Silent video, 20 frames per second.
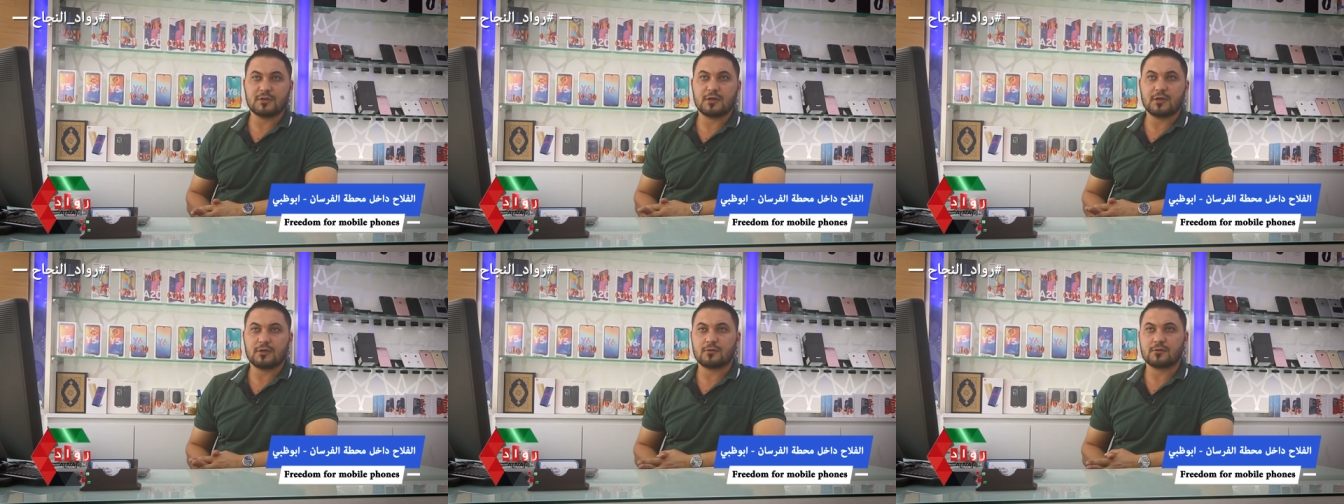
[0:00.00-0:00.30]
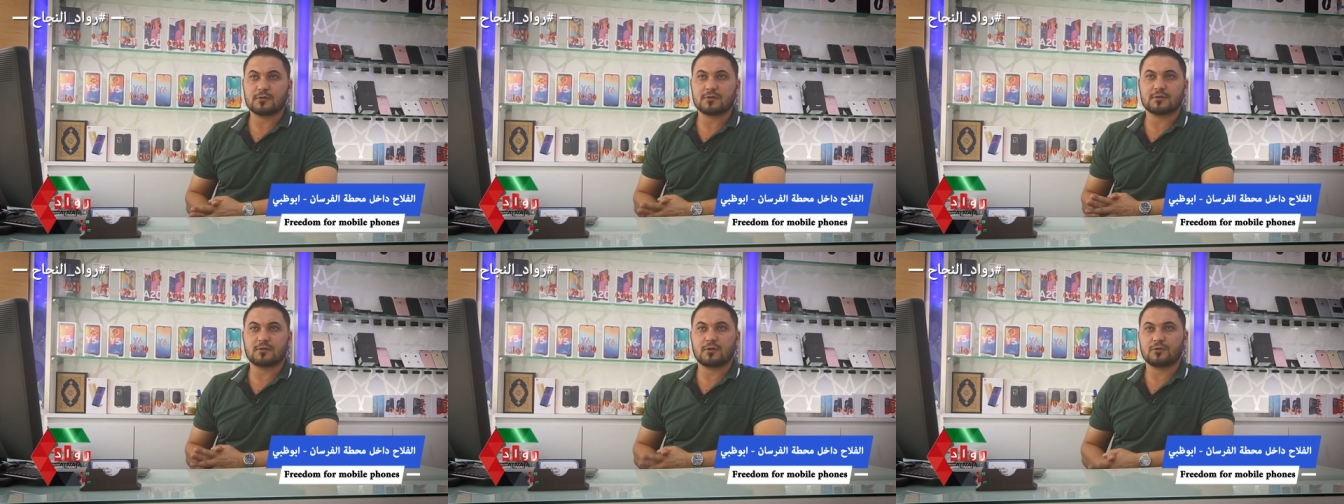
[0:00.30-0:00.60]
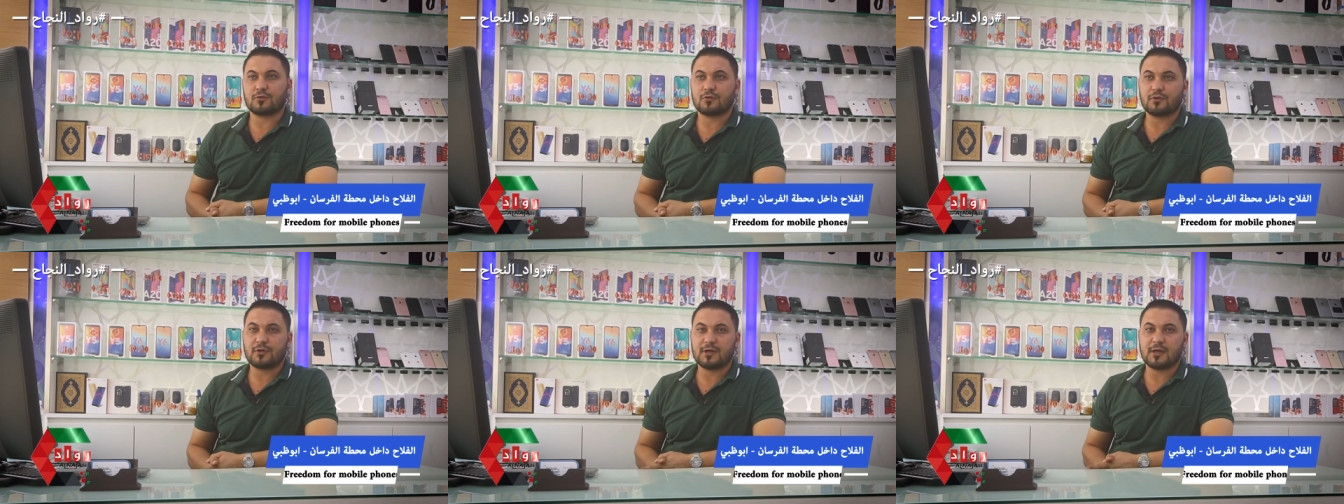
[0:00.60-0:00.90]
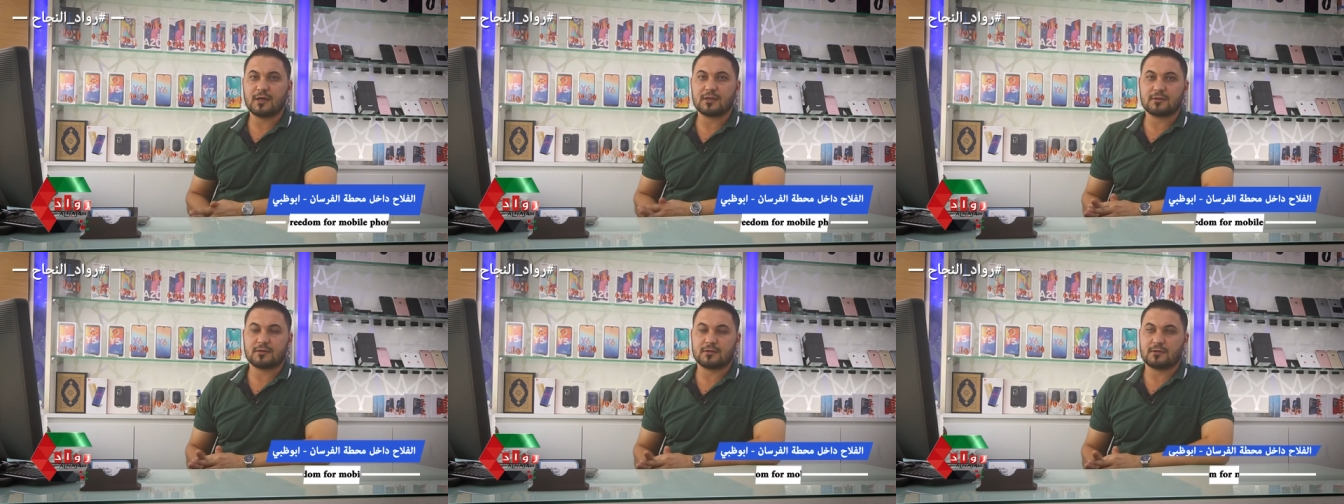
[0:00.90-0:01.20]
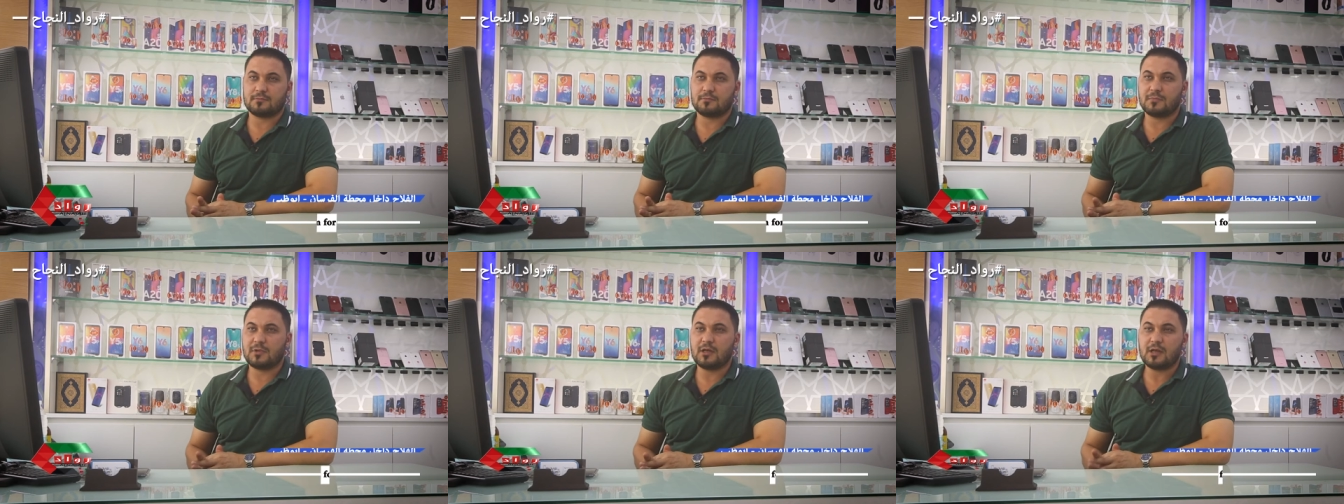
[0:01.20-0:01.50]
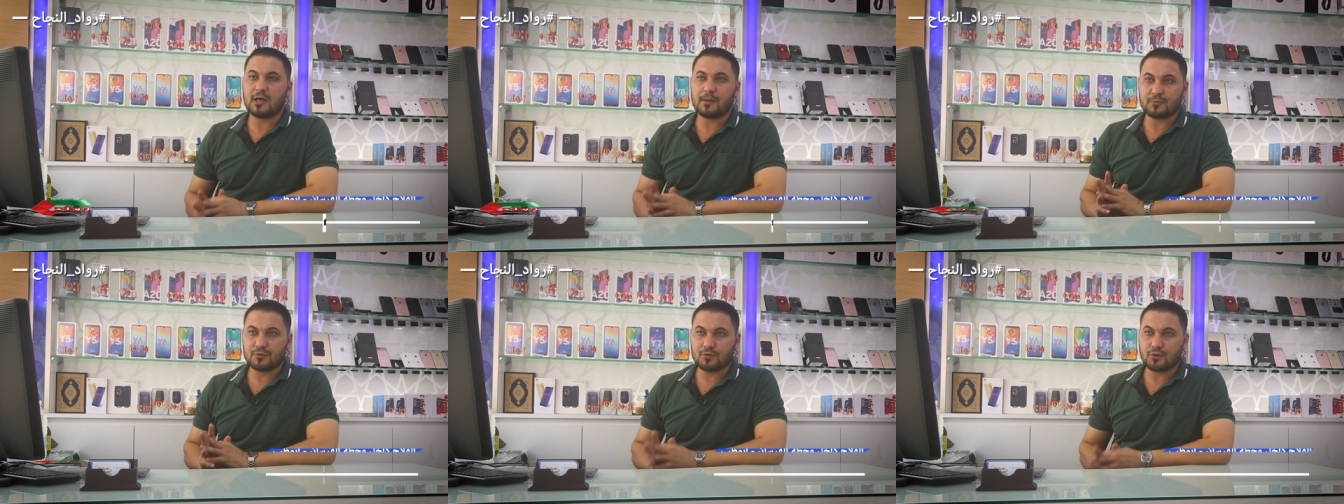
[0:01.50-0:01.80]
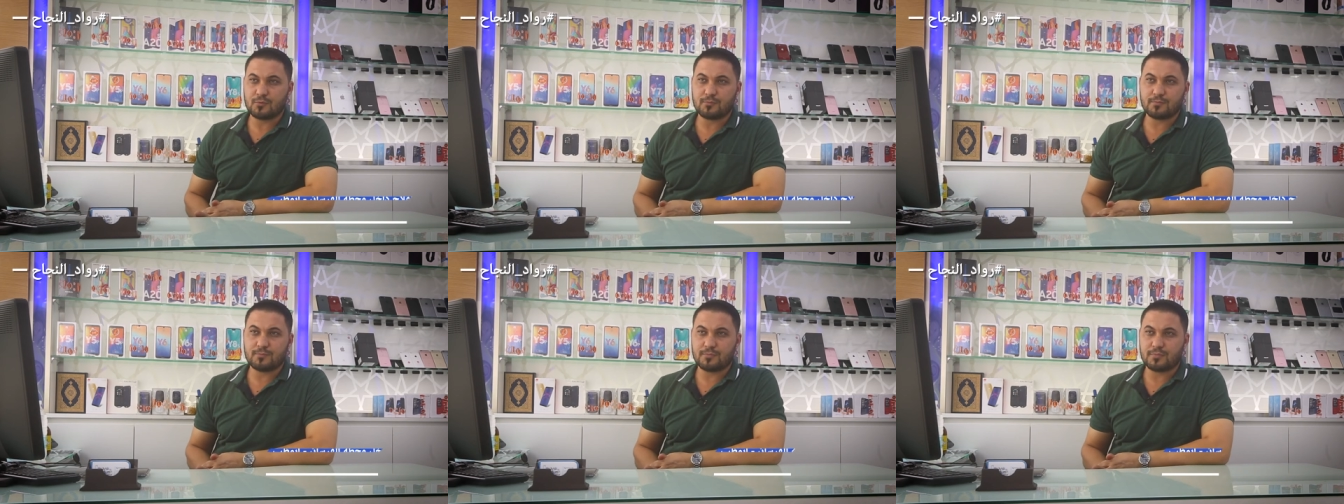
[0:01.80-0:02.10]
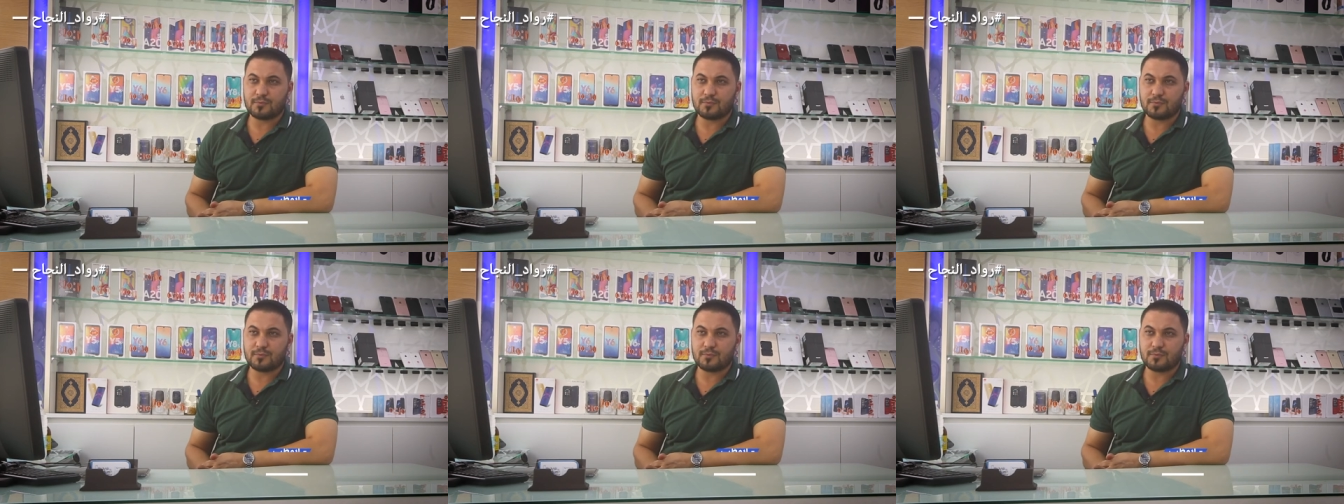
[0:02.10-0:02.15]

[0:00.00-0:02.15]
شيء يخص الكترونيات من لابتوب